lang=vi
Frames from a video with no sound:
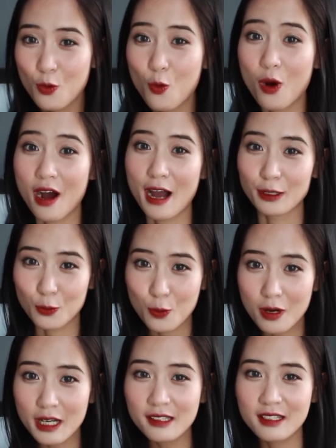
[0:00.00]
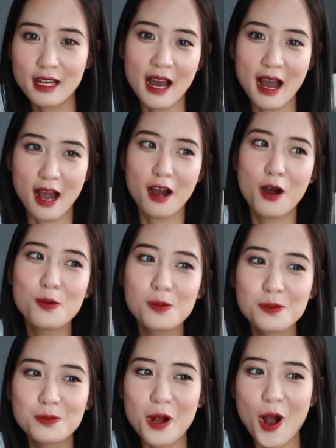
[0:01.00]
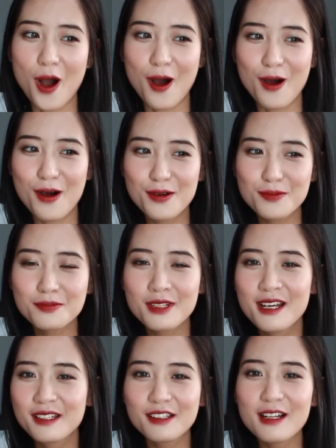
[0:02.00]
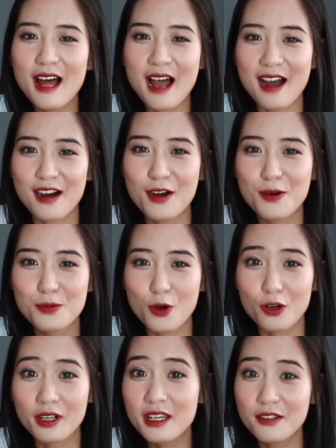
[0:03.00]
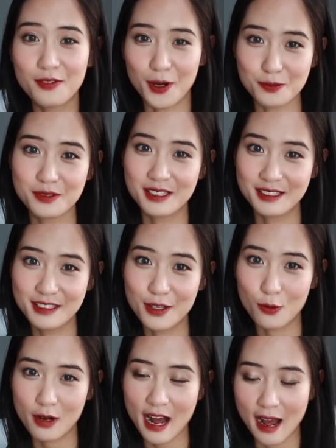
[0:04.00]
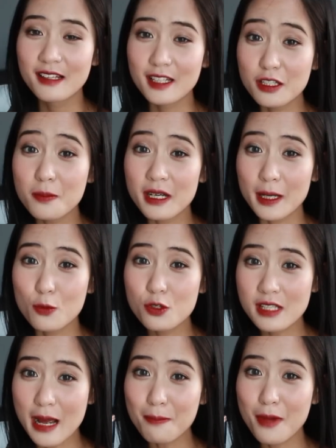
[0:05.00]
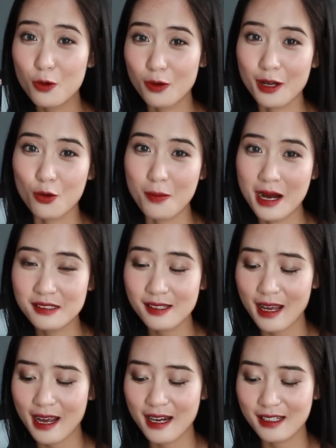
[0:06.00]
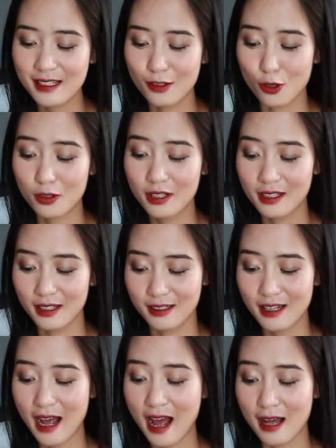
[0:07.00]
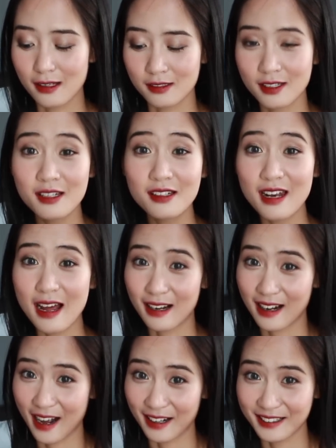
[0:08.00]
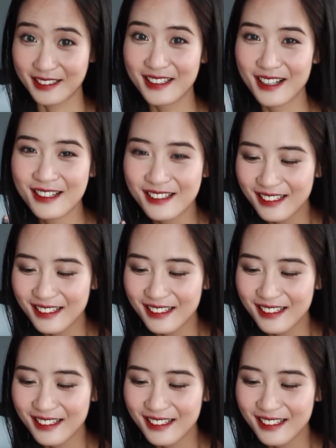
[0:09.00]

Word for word: của Hàn Quốc ý, thì Hà không có tức là Hà không có kỳ vọng gì nhiều cả. Thế nhưng mà cái bút sáp màu này của ba C E thì nó khiến Hà rất là ngạc nhiên.